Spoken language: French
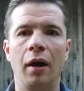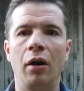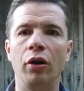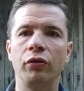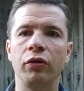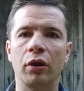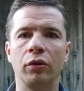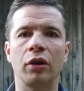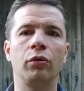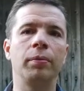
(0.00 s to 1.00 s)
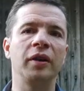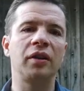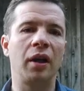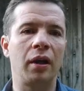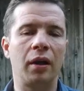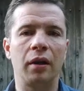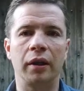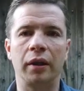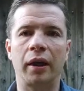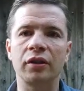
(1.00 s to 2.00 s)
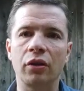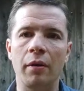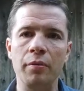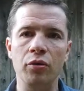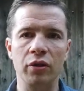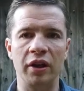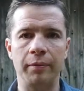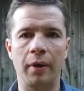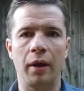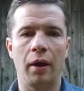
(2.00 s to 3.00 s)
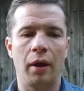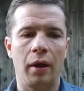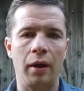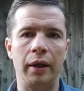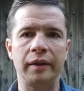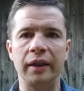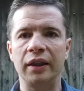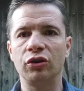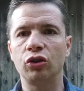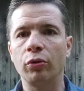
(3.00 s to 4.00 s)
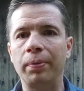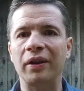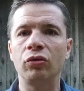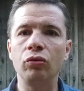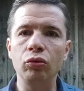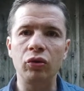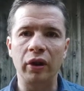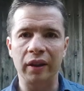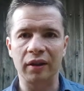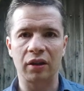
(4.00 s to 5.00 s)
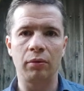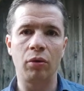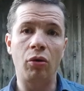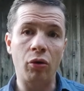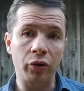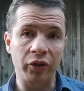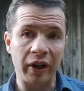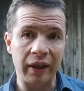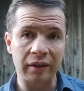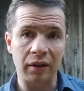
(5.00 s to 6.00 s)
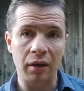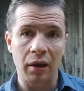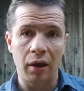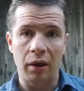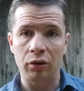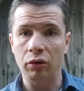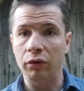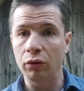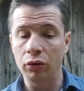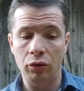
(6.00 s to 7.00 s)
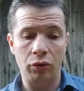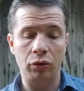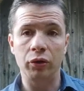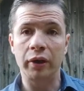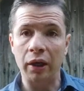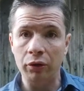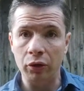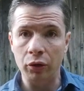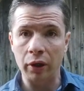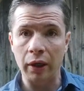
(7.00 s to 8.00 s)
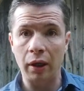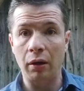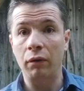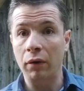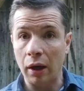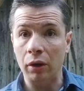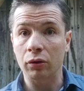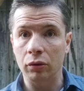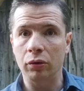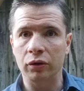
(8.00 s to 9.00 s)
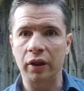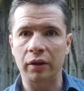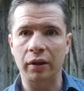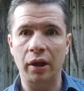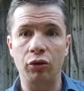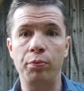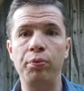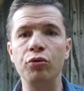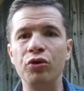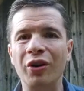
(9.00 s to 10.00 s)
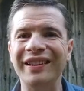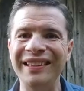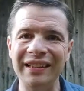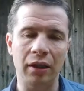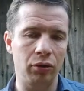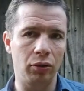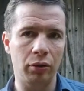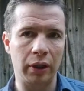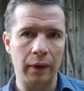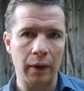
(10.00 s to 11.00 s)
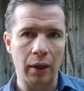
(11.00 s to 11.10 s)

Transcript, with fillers: une fois qu'on a compris cela, il reste quand même une énigme les églises ne sont pas toutes exactement orientées à l'est. Hein. Ils sont faux de, quelques degrés, euh, voire dans certains cas de plusieurs dizaines de degrés.